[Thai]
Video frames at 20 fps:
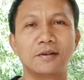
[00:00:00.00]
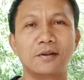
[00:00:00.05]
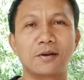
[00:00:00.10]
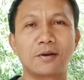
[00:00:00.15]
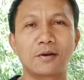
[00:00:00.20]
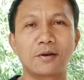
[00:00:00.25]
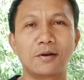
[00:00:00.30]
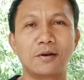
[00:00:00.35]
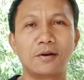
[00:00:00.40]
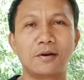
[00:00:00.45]

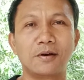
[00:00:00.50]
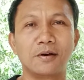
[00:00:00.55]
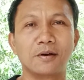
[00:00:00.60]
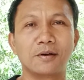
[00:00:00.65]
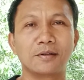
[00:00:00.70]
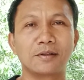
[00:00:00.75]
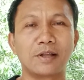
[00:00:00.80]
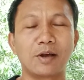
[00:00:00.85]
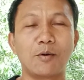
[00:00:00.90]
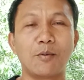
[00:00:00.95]
แล้วก็
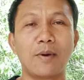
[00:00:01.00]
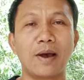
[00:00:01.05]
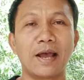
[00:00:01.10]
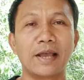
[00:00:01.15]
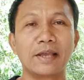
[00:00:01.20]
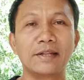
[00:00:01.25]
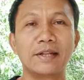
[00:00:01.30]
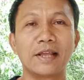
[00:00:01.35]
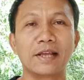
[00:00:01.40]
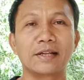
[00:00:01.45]
ถวา
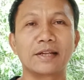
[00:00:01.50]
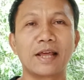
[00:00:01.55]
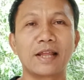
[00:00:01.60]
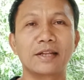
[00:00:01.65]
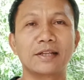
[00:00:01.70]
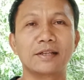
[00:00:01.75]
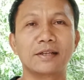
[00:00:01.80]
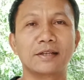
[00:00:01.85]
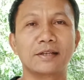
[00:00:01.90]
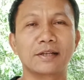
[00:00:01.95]
ยเด็ก
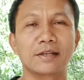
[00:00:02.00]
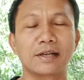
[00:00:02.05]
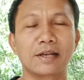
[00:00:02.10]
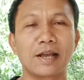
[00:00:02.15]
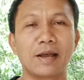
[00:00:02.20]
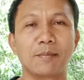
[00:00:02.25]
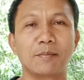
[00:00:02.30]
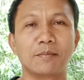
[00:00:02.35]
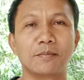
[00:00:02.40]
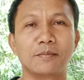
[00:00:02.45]
นั้นเนี่ย
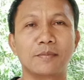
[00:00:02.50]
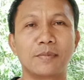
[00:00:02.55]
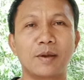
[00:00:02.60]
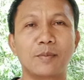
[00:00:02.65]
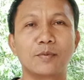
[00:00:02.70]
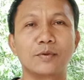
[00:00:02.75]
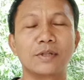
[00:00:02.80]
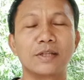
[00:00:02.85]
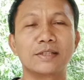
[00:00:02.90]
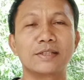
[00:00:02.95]
กับพ
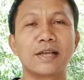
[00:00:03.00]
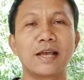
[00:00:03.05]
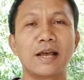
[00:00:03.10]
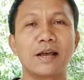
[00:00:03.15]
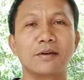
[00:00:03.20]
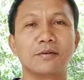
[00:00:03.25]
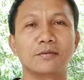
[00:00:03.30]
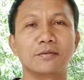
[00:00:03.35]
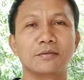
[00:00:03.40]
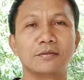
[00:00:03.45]
ระพุทธ
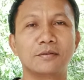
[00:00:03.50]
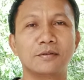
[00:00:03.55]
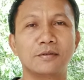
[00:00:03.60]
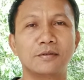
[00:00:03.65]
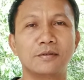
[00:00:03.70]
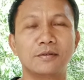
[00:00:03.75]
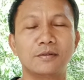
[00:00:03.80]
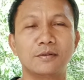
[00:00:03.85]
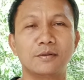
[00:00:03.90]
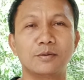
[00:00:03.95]
เจ้า
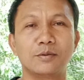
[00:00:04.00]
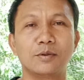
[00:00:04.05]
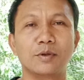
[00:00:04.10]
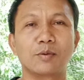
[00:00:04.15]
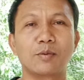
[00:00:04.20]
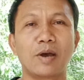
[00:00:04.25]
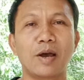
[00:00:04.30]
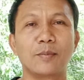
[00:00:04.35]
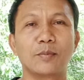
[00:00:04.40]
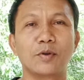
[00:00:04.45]
ด้
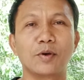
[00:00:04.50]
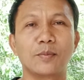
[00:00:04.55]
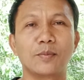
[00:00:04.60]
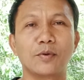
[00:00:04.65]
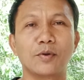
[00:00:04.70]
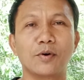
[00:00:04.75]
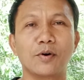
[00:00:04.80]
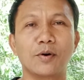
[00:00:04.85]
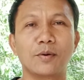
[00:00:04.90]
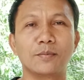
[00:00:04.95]
วยความนอบ
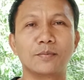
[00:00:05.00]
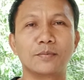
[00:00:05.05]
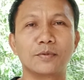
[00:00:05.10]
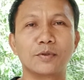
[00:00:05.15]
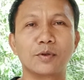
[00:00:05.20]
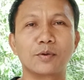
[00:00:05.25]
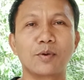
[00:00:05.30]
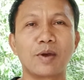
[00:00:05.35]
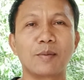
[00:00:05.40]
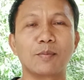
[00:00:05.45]
น้อม
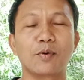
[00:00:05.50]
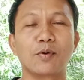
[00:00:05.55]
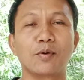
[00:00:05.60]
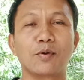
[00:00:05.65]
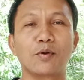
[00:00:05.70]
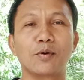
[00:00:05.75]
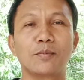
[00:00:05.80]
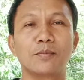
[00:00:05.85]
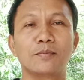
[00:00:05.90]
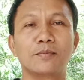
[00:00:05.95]
ด้วยความ
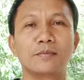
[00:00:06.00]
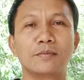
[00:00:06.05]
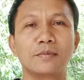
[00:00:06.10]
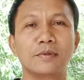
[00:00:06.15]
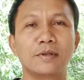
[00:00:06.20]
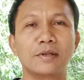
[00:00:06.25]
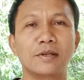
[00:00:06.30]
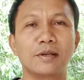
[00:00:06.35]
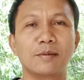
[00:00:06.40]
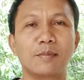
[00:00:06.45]
เคารพ
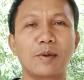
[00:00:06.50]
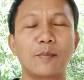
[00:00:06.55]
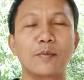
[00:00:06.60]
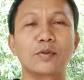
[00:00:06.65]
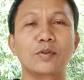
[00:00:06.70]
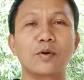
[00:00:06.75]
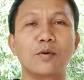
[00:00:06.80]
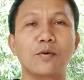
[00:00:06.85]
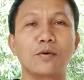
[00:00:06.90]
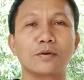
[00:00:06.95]
พระ
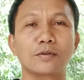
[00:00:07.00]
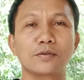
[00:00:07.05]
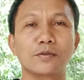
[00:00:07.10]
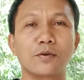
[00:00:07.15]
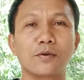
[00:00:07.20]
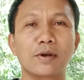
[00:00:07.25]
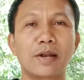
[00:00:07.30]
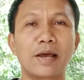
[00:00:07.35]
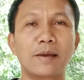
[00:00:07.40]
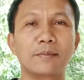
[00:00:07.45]
พุทธองค์
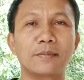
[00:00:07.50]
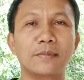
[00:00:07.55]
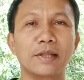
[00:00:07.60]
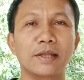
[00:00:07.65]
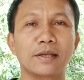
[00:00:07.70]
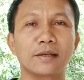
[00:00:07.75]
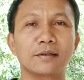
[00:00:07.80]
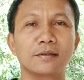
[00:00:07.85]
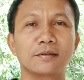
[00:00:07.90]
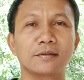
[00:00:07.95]
ทรงรับ
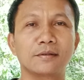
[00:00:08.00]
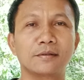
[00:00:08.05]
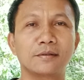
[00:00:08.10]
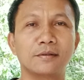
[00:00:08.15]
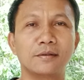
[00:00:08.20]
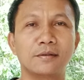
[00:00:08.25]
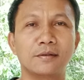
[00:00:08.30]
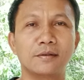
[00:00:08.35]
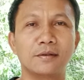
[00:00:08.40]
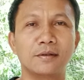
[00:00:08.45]
เด็ก
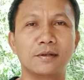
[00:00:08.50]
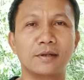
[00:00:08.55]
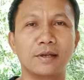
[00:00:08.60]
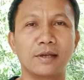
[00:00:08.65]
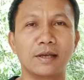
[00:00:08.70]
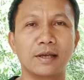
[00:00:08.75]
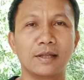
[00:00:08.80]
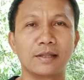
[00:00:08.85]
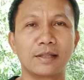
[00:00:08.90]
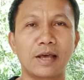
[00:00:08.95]

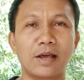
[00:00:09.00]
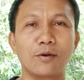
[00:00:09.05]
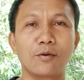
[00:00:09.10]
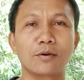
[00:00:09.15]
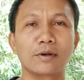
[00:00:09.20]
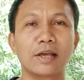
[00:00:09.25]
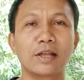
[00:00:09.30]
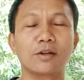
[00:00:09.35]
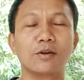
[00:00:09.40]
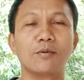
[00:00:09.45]
ทาร
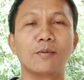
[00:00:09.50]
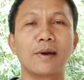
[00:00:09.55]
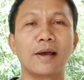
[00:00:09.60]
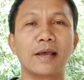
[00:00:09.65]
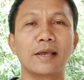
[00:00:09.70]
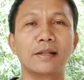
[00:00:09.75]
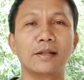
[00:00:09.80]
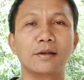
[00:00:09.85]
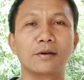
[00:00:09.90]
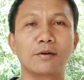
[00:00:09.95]
กนั้นเอา
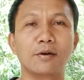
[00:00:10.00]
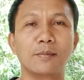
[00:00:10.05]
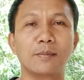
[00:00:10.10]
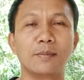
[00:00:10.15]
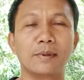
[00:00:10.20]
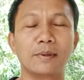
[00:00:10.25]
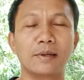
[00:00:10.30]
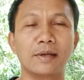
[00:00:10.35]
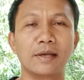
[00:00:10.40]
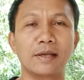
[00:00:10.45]
ไว้แล้วก็
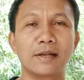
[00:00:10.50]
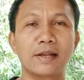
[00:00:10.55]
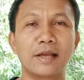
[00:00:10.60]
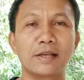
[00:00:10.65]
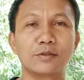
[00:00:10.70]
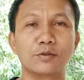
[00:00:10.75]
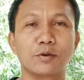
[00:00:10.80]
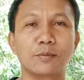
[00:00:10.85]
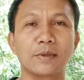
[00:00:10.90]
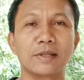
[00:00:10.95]

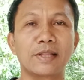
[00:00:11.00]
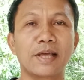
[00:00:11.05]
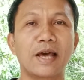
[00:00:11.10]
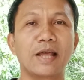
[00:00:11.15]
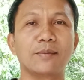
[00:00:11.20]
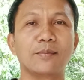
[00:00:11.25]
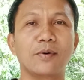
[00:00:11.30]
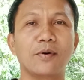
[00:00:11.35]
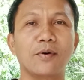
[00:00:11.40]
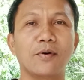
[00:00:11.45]
ได้ทรงประ
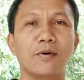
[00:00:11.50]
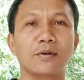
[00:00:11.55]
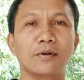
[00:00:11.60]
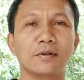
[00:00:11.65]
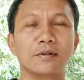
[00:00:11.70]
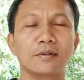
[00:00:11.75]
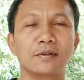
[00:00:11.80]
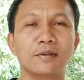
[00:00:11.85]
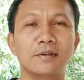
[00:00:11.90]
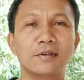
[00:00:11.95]
ทานโพร
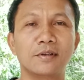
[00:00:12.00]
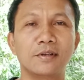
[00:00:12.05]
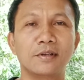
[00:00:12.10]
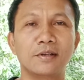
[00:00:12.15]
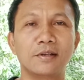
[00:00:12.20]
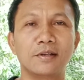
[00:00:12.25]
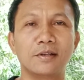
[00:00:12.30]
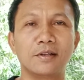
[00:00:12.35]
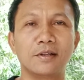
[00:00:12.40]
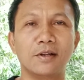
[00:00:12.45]

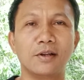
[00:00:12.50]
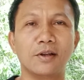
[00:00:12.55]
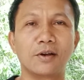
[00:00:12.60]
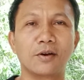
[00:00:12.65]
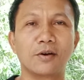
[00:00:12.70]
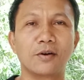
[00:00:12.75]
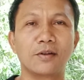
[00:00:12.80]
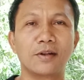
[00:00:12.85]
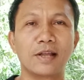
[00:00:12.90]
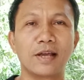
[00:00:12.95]
แล้
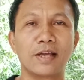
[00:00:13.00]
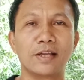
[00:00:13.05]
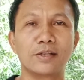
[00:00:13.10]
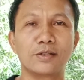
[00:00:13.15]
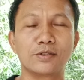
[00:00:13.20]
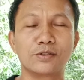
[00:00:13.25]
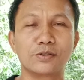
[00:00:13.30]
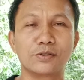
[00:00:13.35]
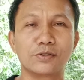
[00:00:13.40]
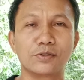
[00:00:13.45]
วก็ได้
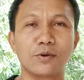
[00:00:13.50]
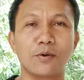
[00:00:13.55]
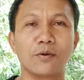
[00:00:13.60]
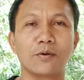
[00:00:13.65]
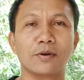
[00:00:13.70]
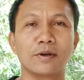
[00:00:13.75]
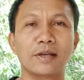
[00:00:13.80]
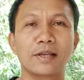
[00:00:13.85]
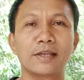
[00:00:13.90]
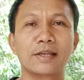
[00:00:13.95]
ส่
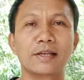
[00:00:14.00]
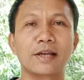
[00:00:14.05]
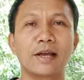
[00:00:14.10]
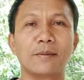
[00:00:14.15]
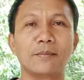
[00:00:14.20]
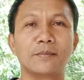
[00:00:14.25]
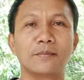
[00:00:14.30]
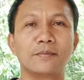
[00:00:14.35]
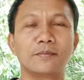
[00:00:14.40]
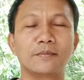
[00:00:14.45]
งให้
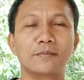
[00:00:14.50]
กับ